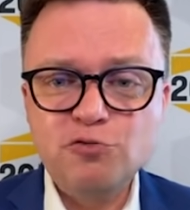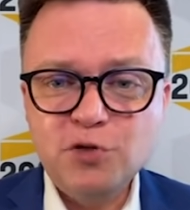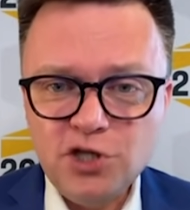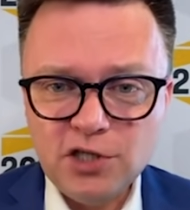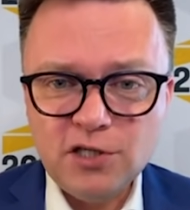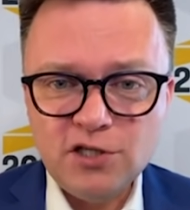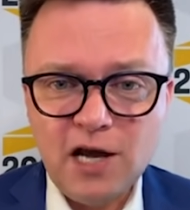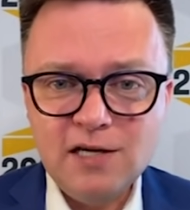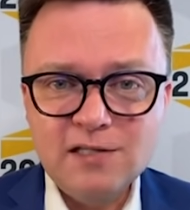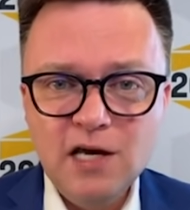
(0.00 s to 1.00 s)
że jak już przyjdzie ten
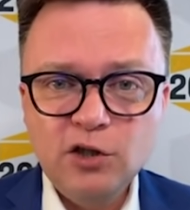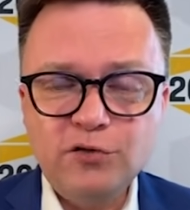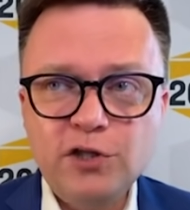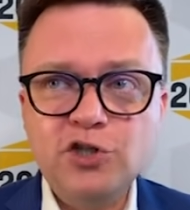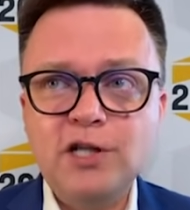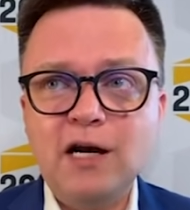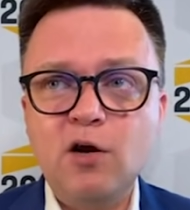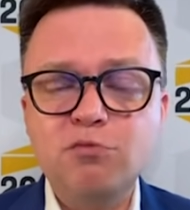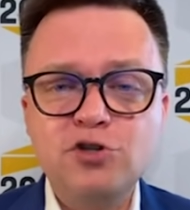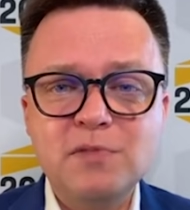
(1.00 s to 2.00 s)
czas, to wtedy się
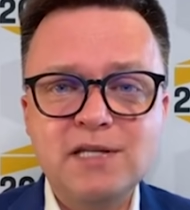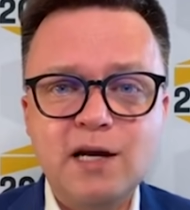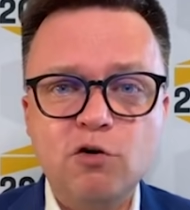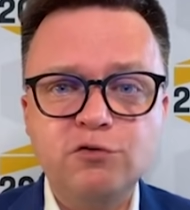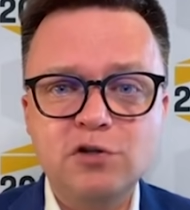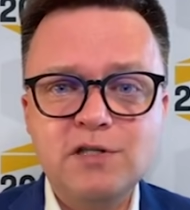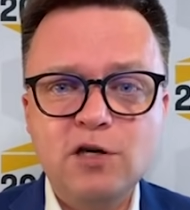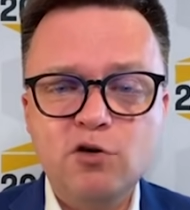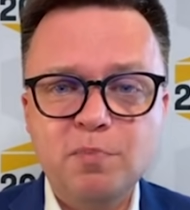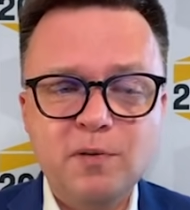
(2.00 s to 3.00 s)
nagle obudzimy z ręką w
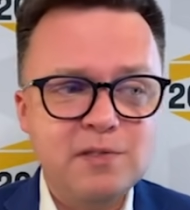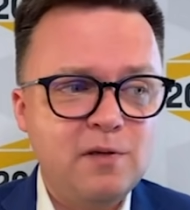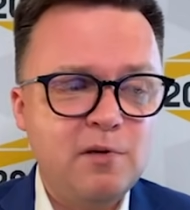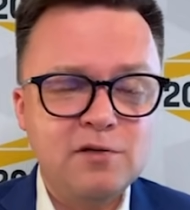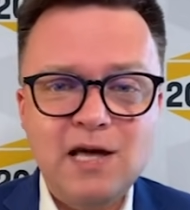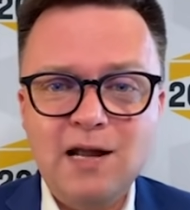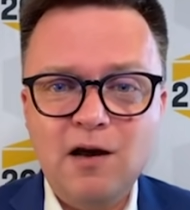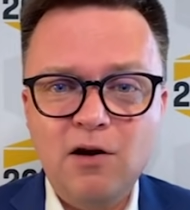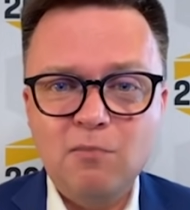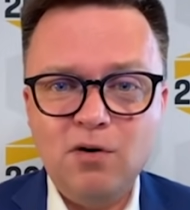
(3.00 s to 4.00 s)
nocniku i powiemy sobie,
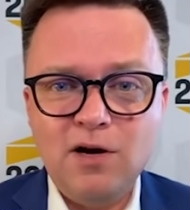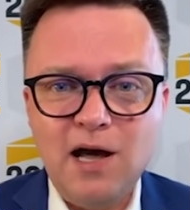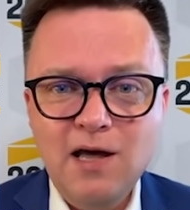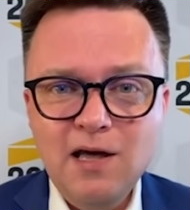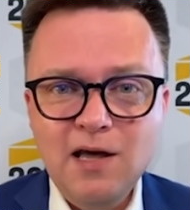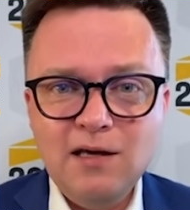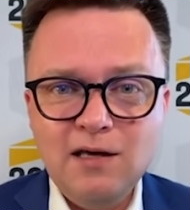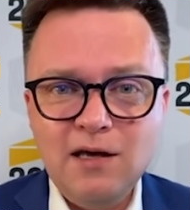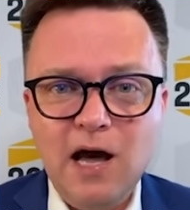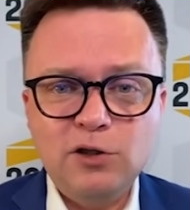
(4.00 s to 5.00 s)
rozalka, ola Boga,
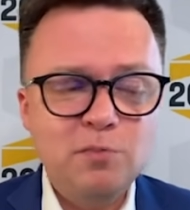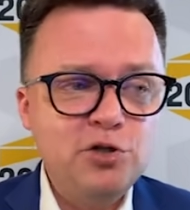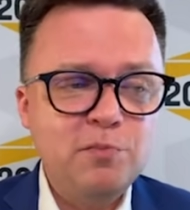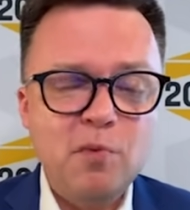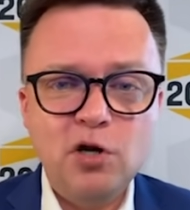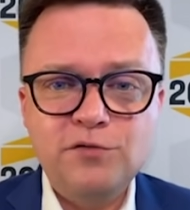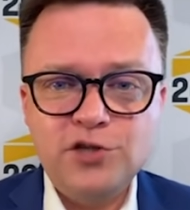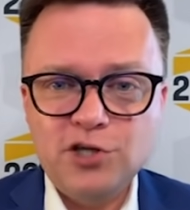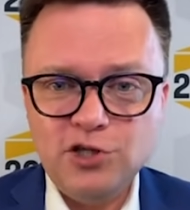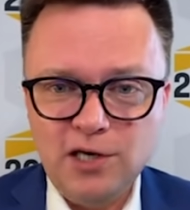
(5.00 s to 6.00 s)
y, a to myśmy
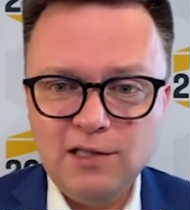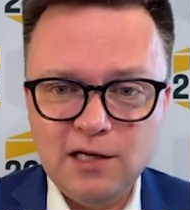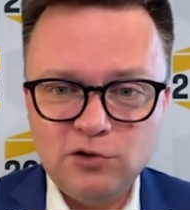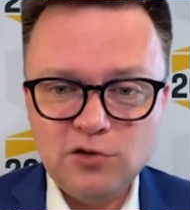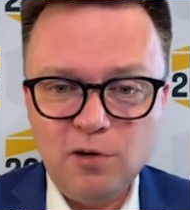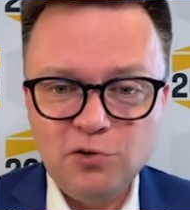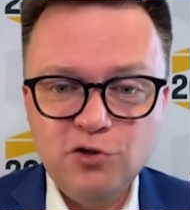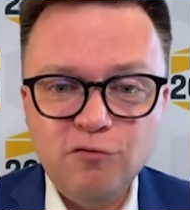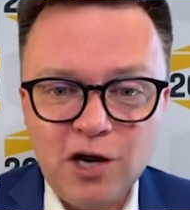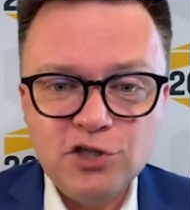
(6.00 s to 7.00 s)
mogli wcześniej jednak to
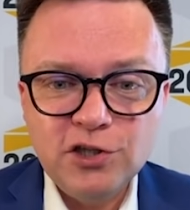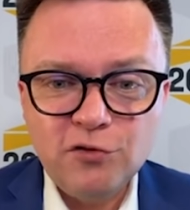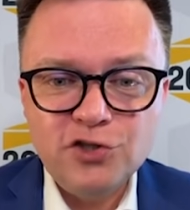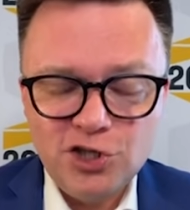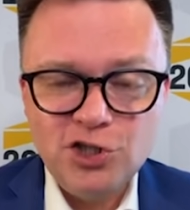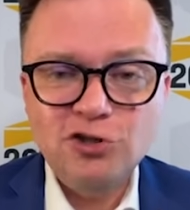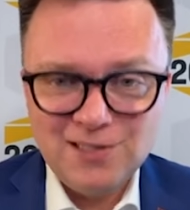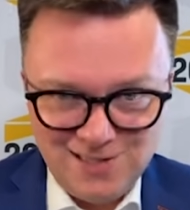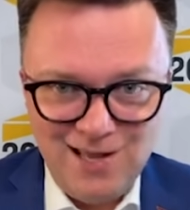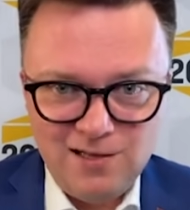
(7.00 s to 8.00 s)
zrobić. No właśnie, to
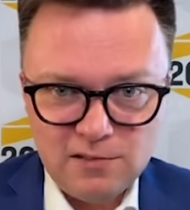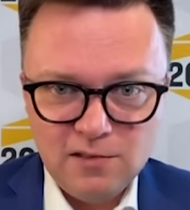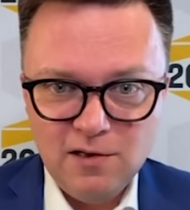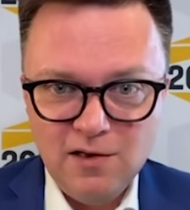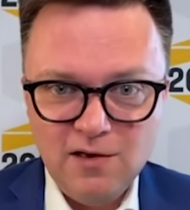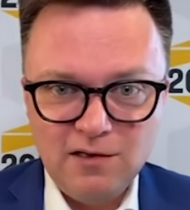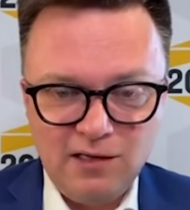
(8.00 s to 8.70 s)
wcześniej to jest teraz